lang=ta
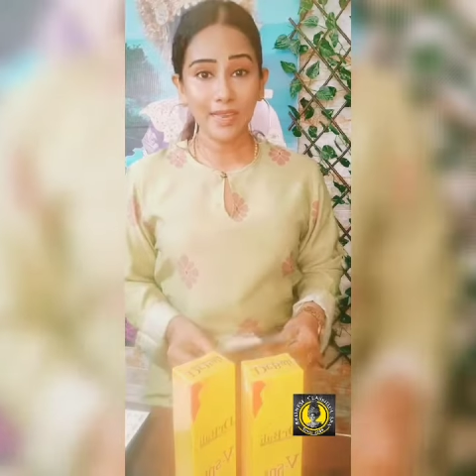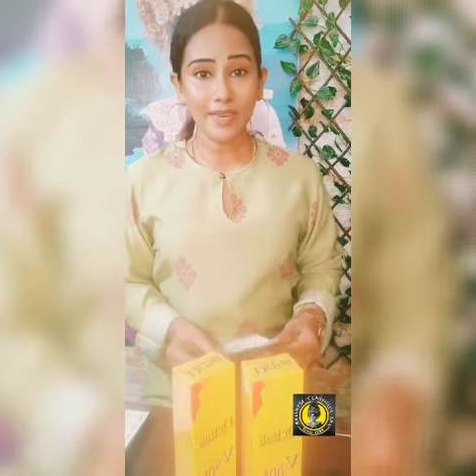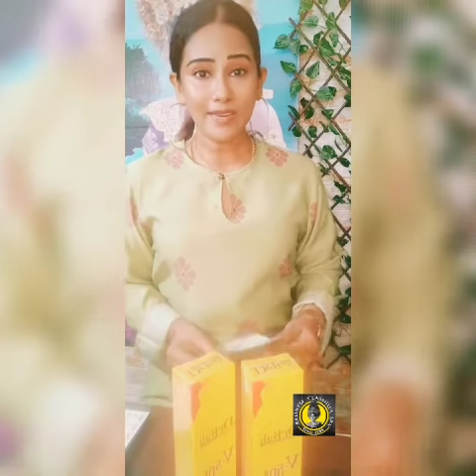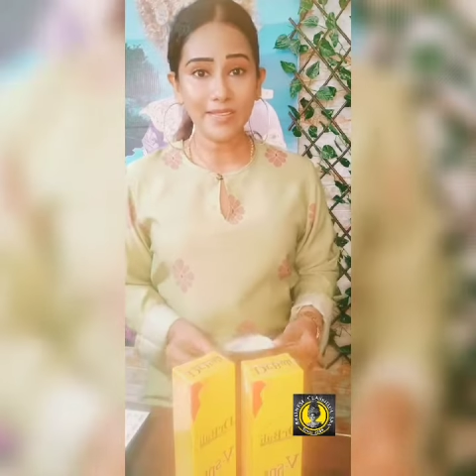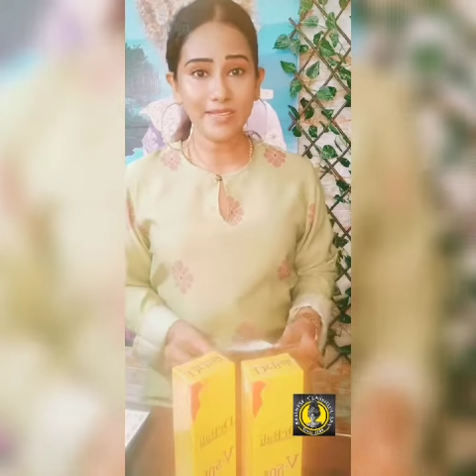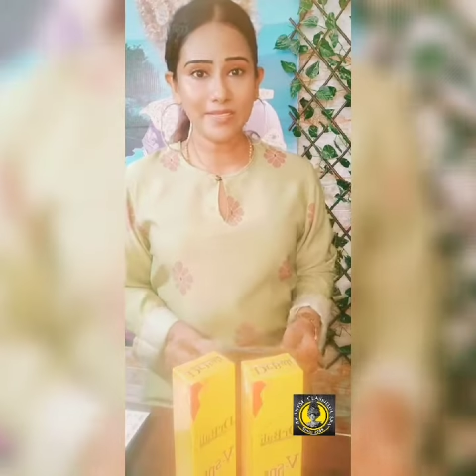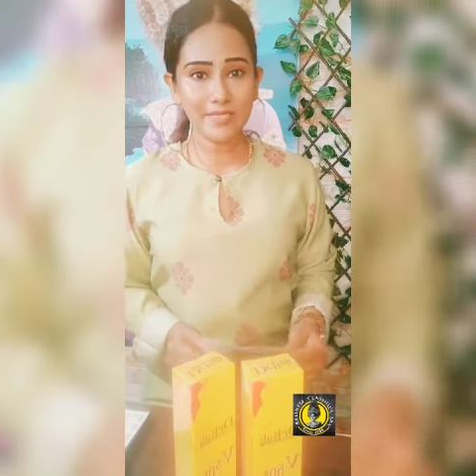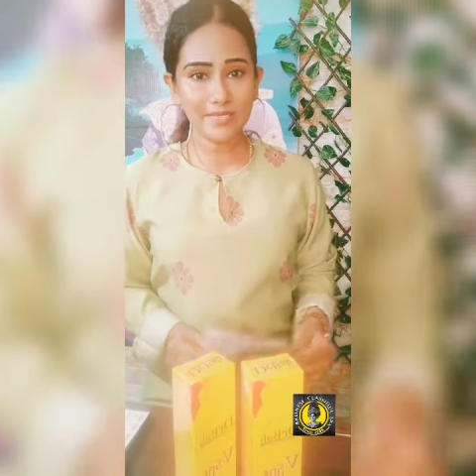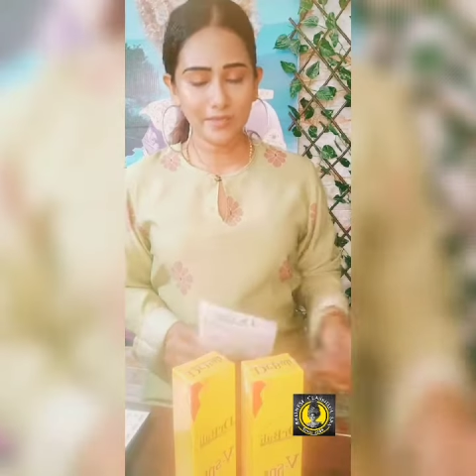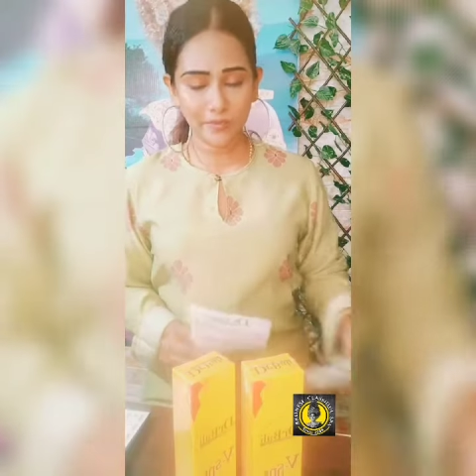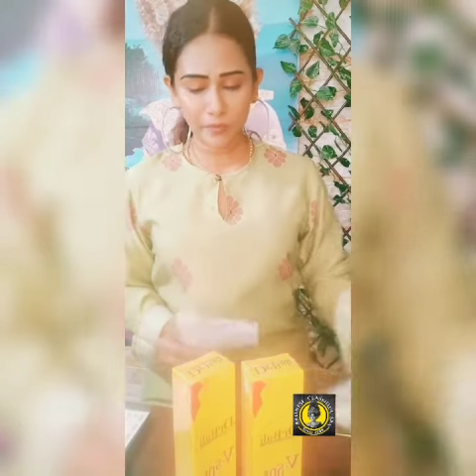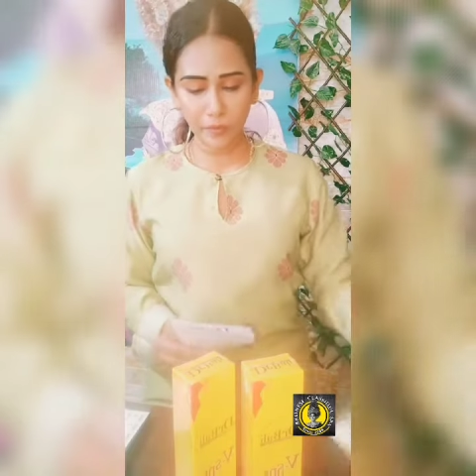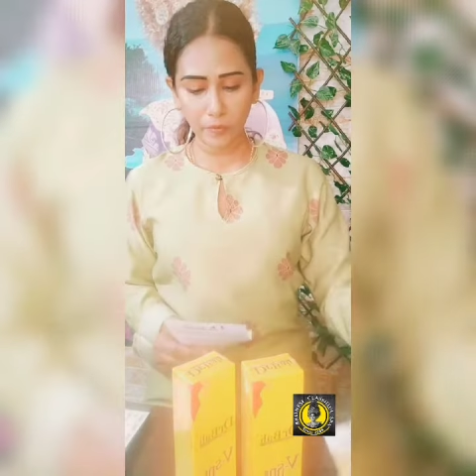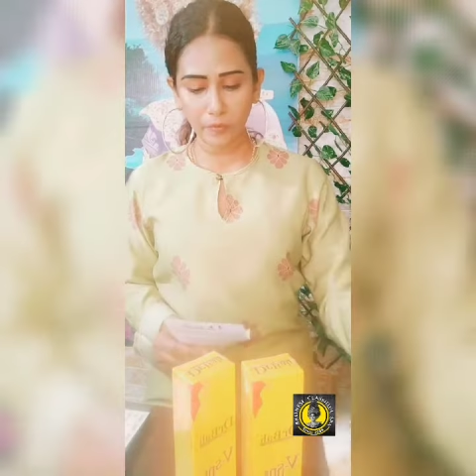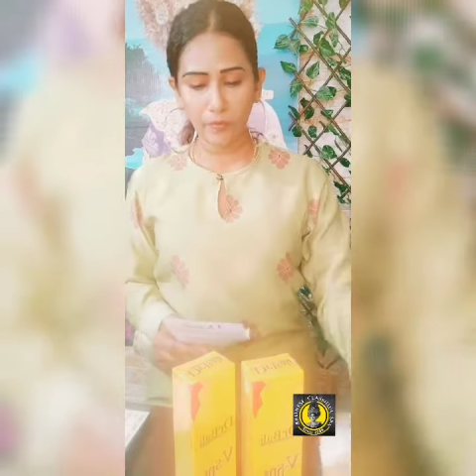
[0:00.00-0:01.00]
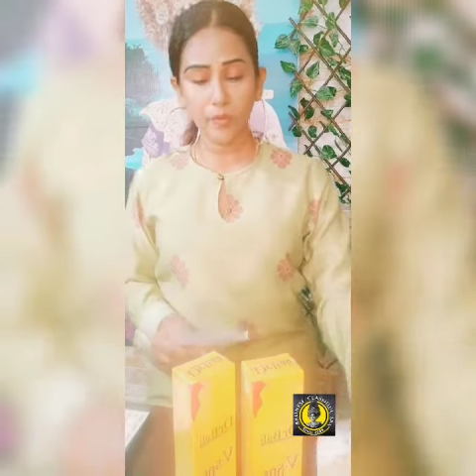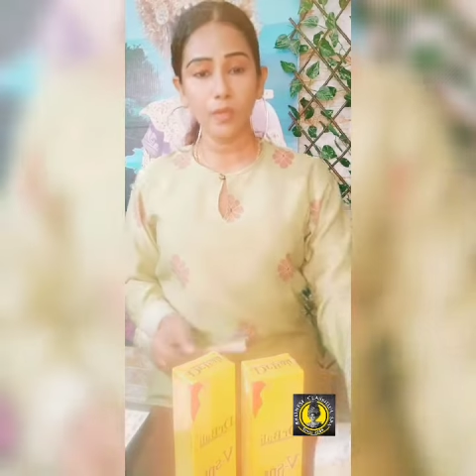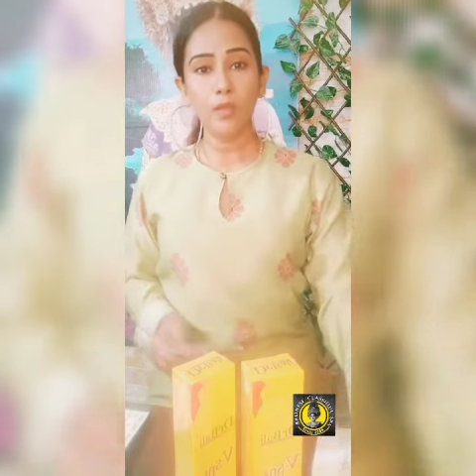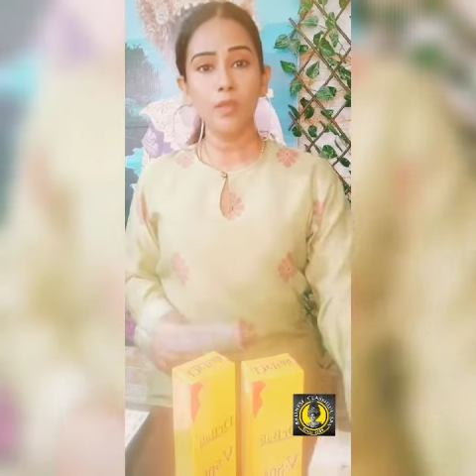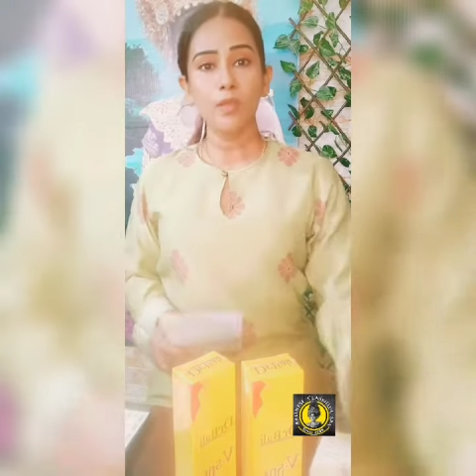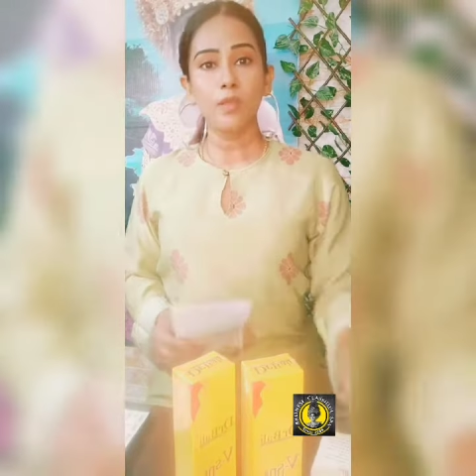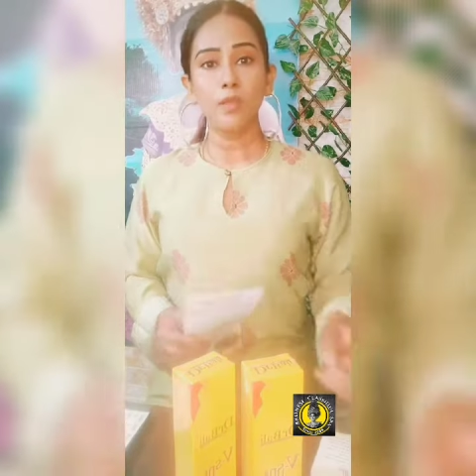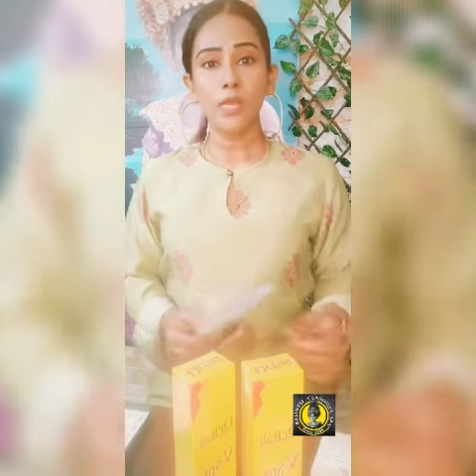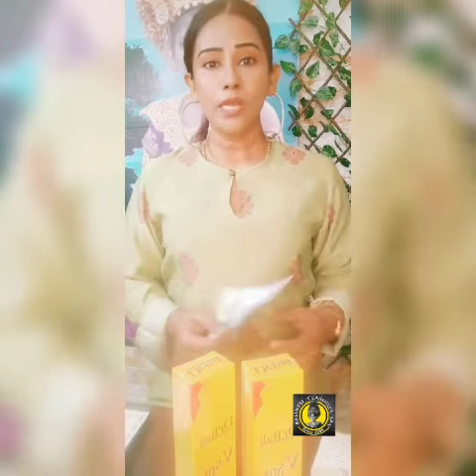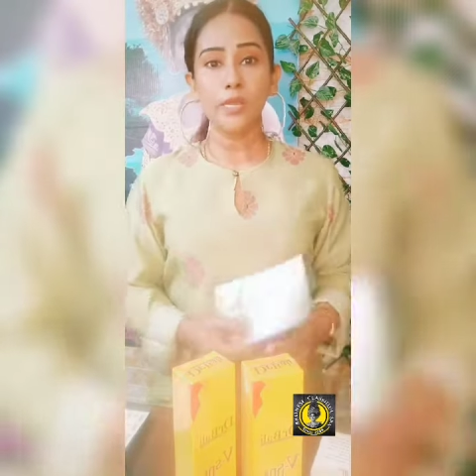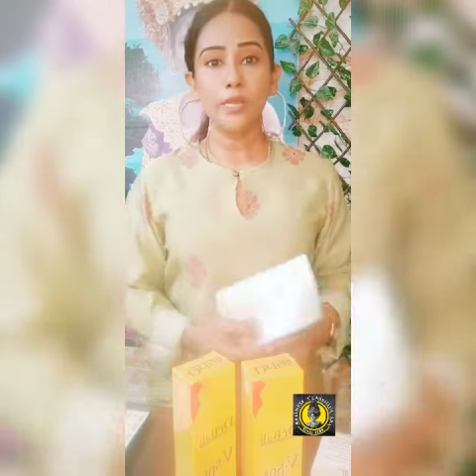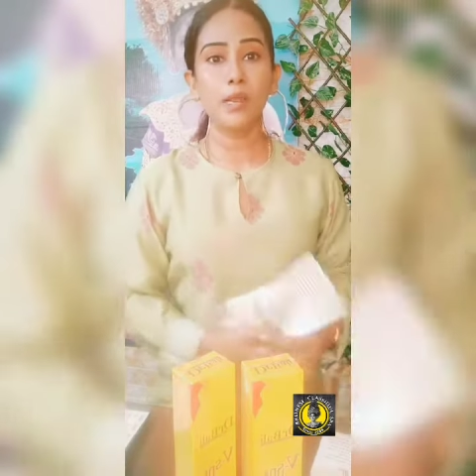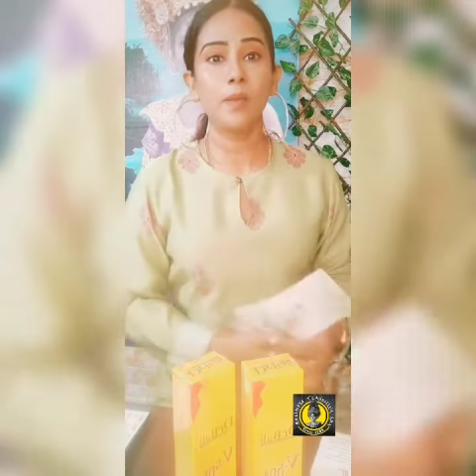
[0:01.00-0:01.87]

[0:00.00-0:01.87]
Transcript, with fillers: லேடிஸ் இன்றைக்கி